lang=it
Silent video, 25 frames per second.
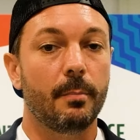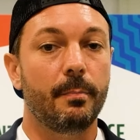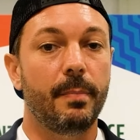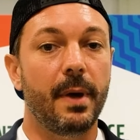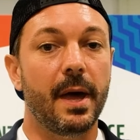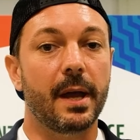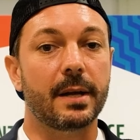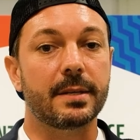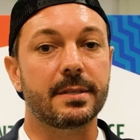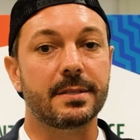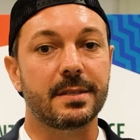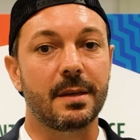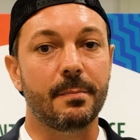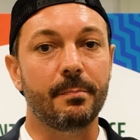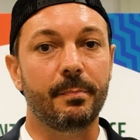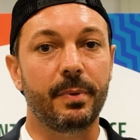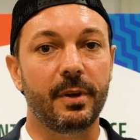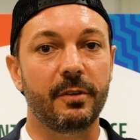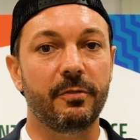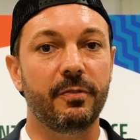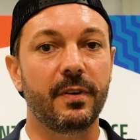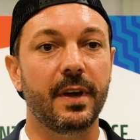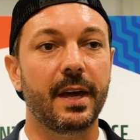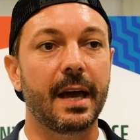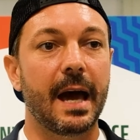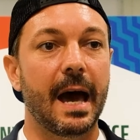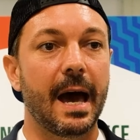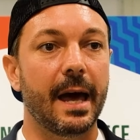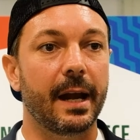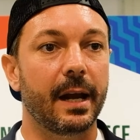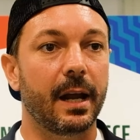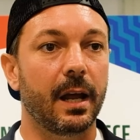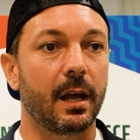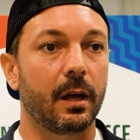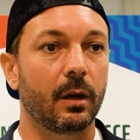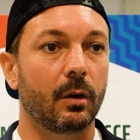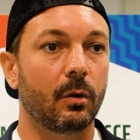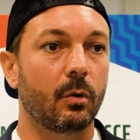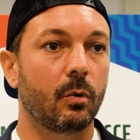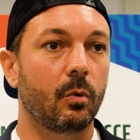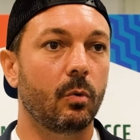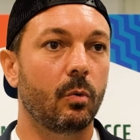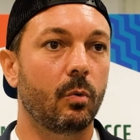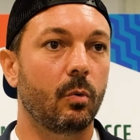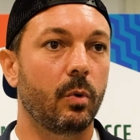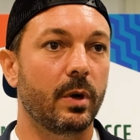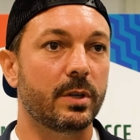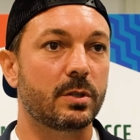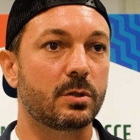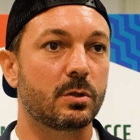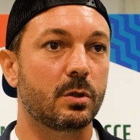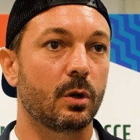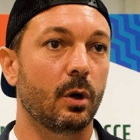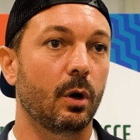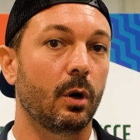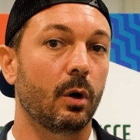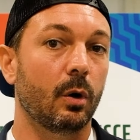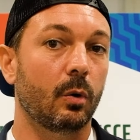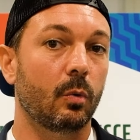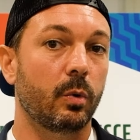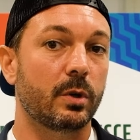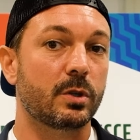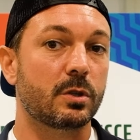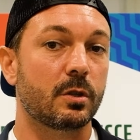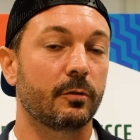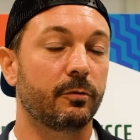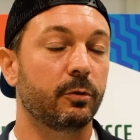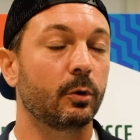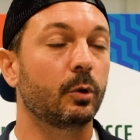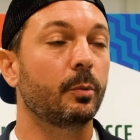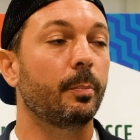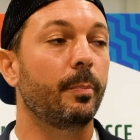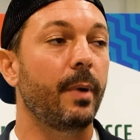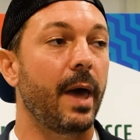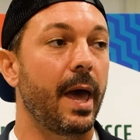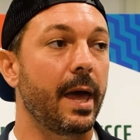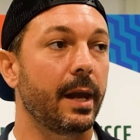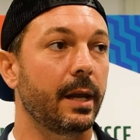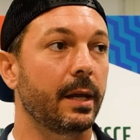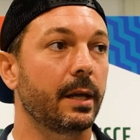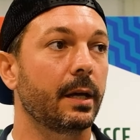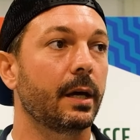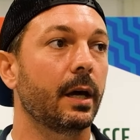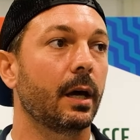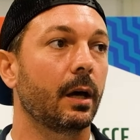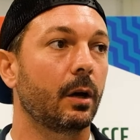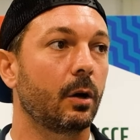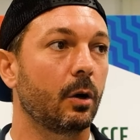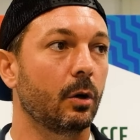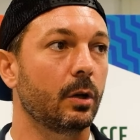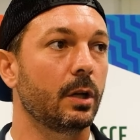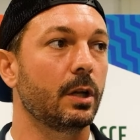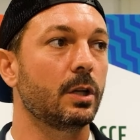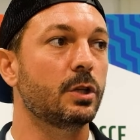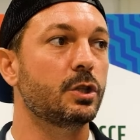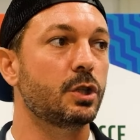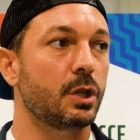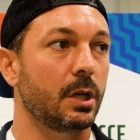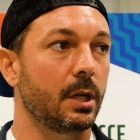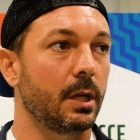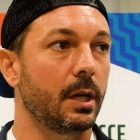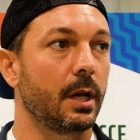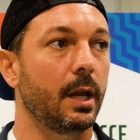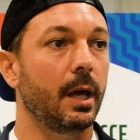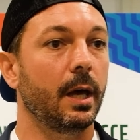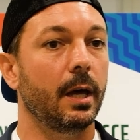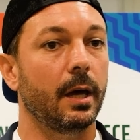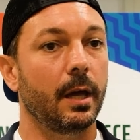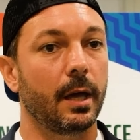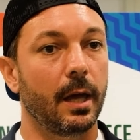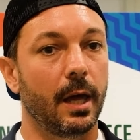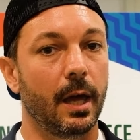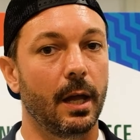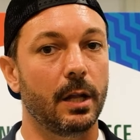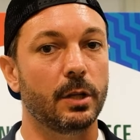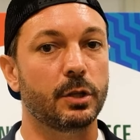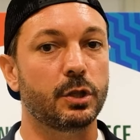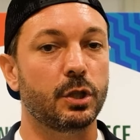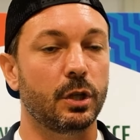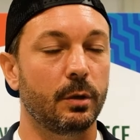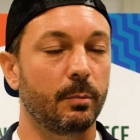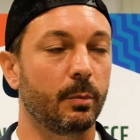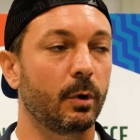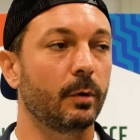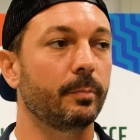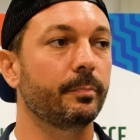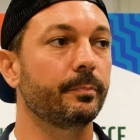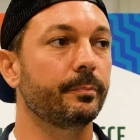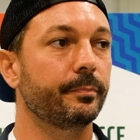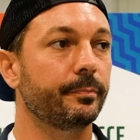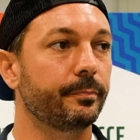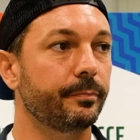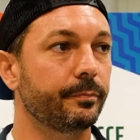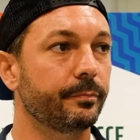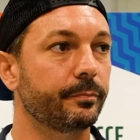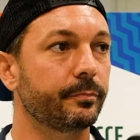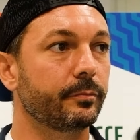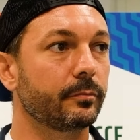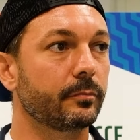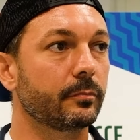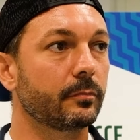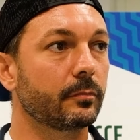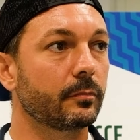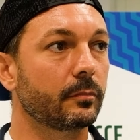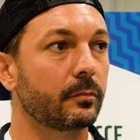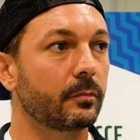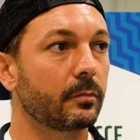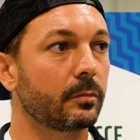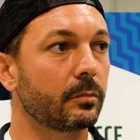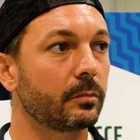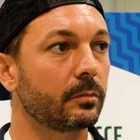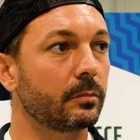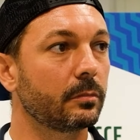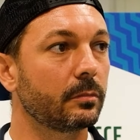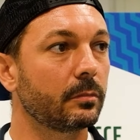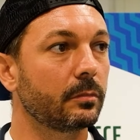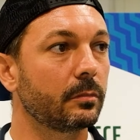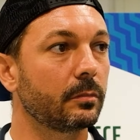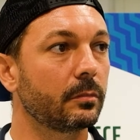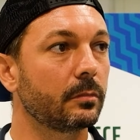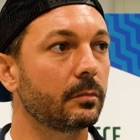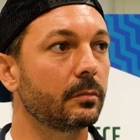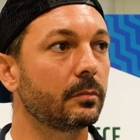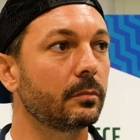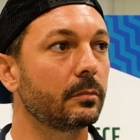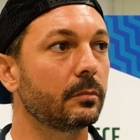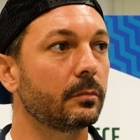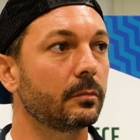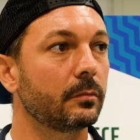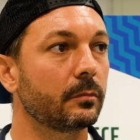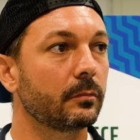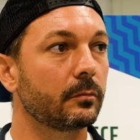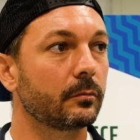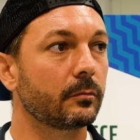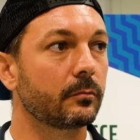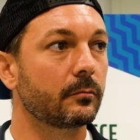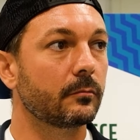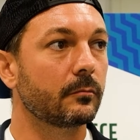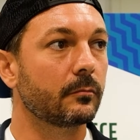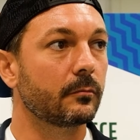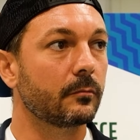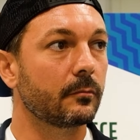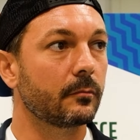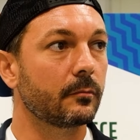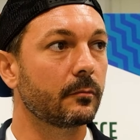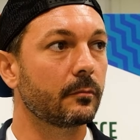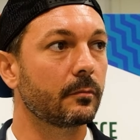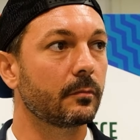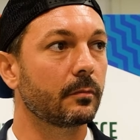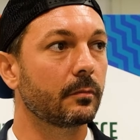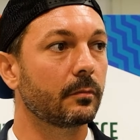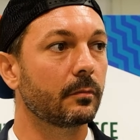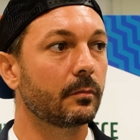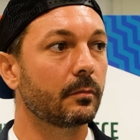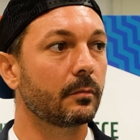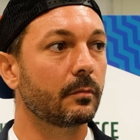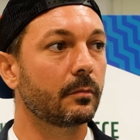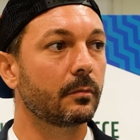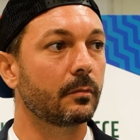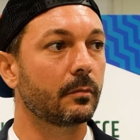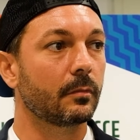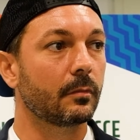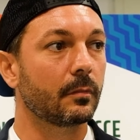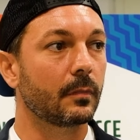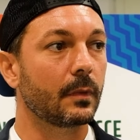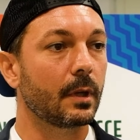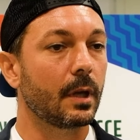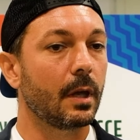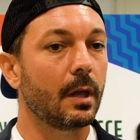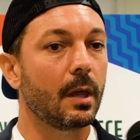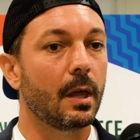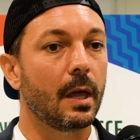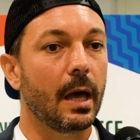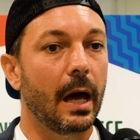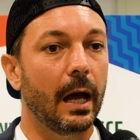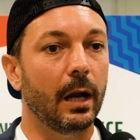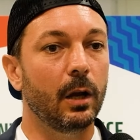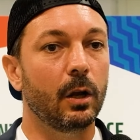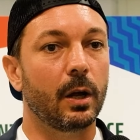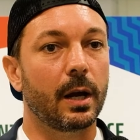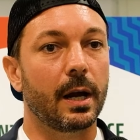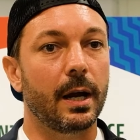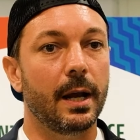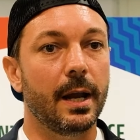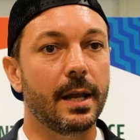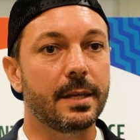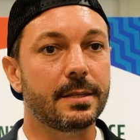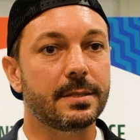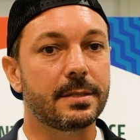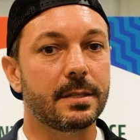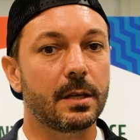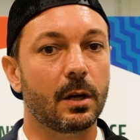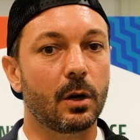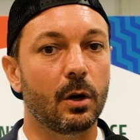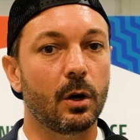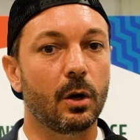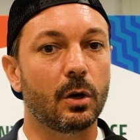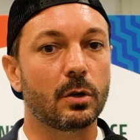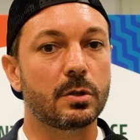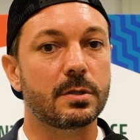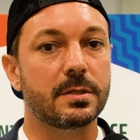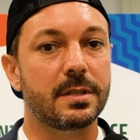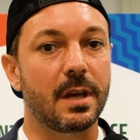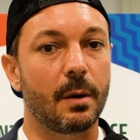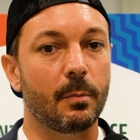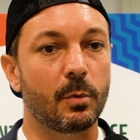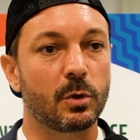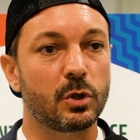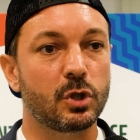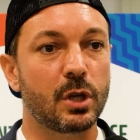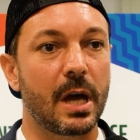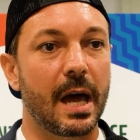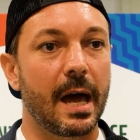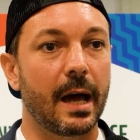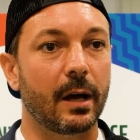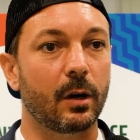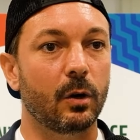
per semplificare questo, questo food pairing con il gin e il cibo. Anche all'estero avete mire di espansione? Allora, all'estero stiamo già